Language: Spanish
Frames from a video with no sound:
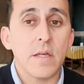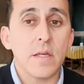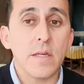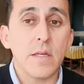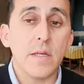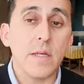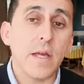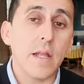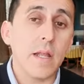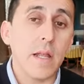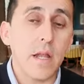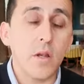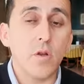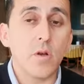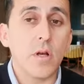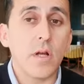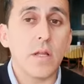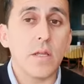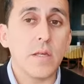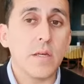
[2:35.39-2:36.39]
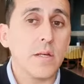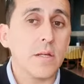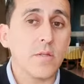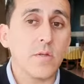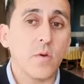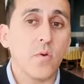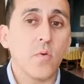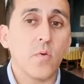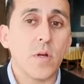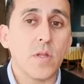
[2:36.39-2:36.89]
Y en la localidad
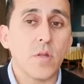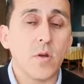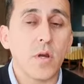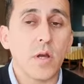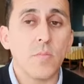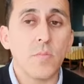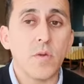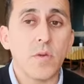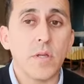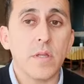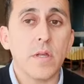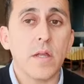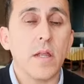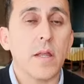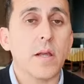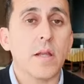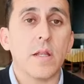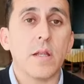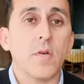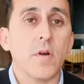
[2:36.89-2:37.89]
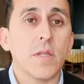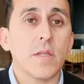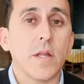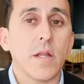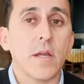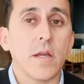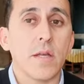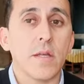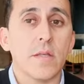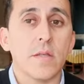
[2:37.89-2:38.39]
son cuatro camionetas las que levanta
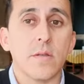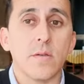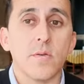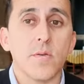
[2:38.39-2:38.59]
la gente.